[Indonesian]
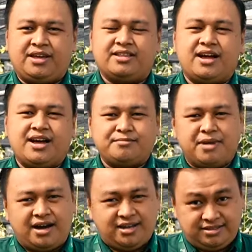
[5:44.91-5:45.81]
Kita
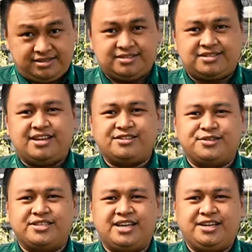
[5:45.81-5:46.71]
akan bahas
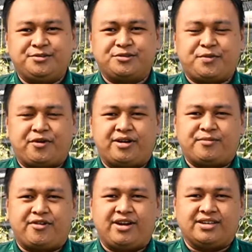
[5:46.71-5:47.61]
selanjutnya untuk
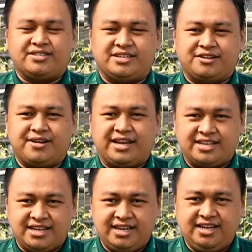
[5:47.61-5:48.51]
produk-produk isi grow
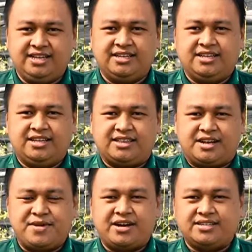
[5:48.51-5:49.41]
lainnya.
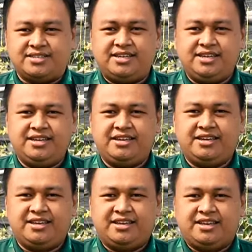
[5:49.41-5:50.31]
Terima kasih,
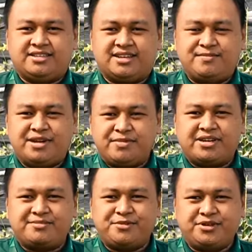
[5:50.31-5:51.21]
selamat
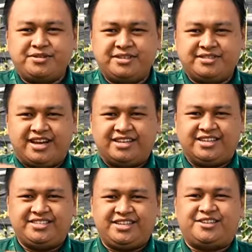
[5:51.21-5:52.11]
berkebun, dan
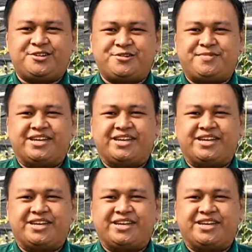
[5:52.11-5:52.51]
isi grow